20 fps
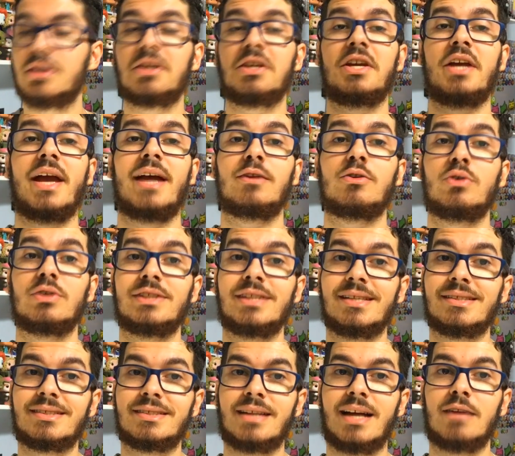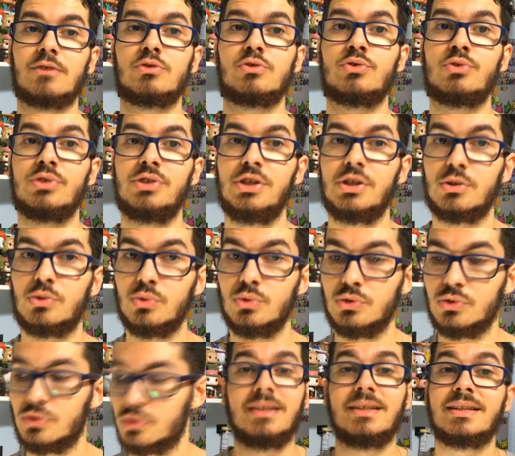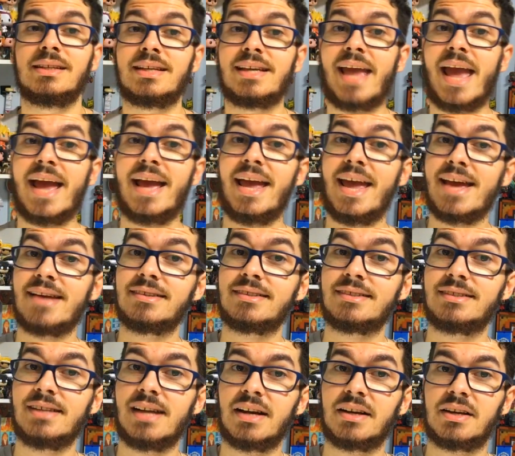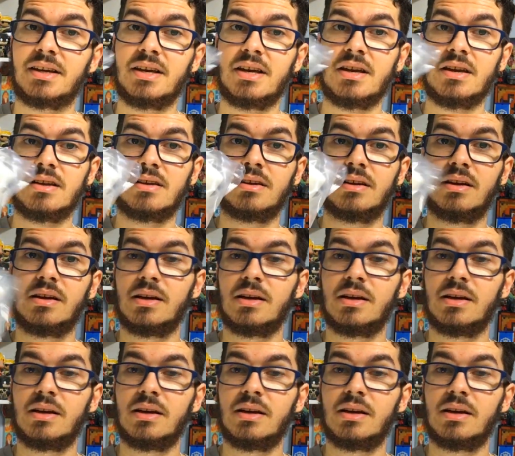que é dos Estados Unidos. Que é este aqui.